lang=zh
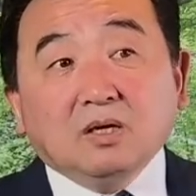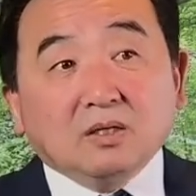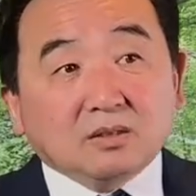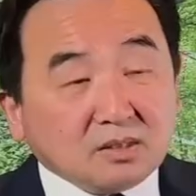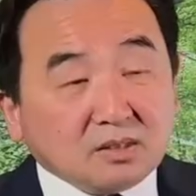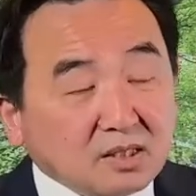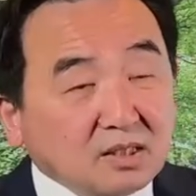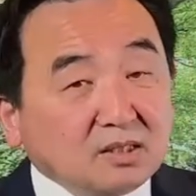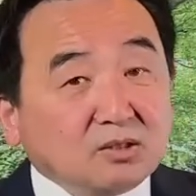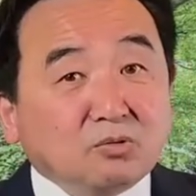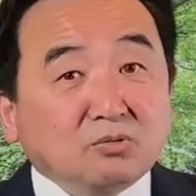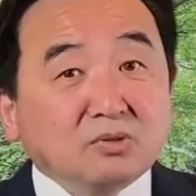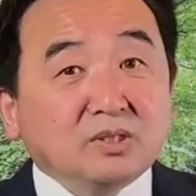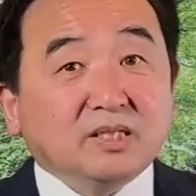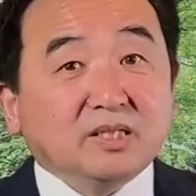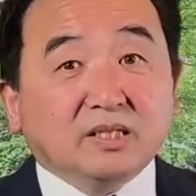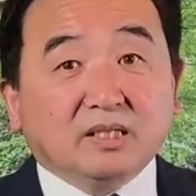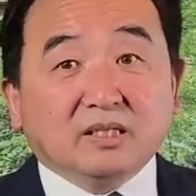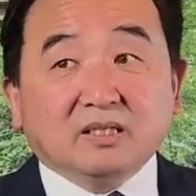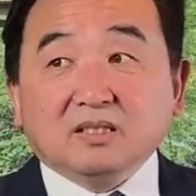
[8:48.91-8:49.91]
这个东
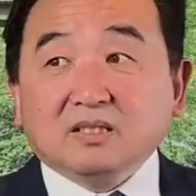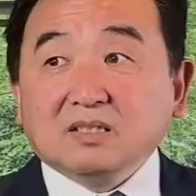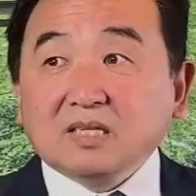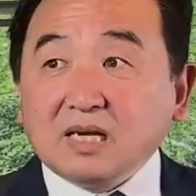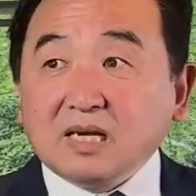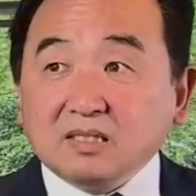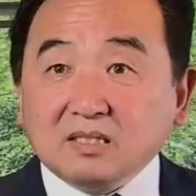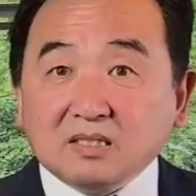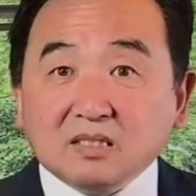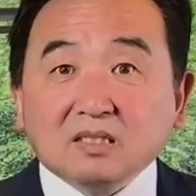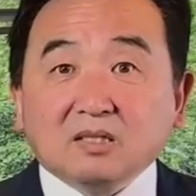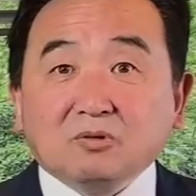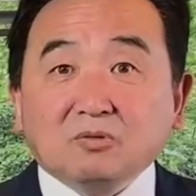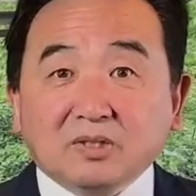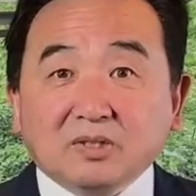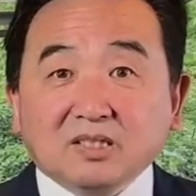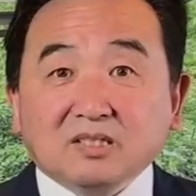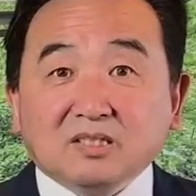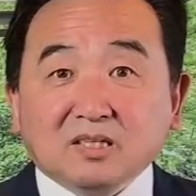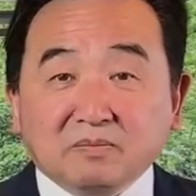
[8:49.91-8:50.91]
西在社会
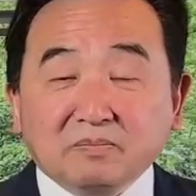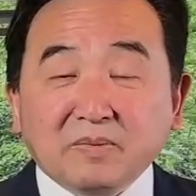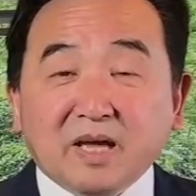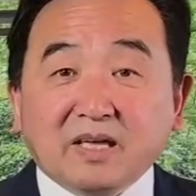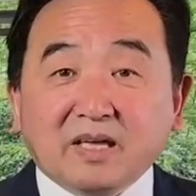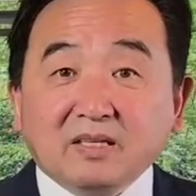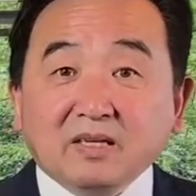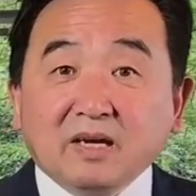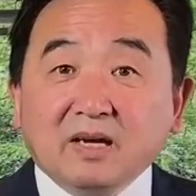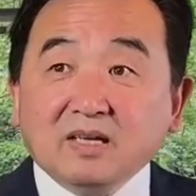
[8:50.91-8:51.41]
的层面，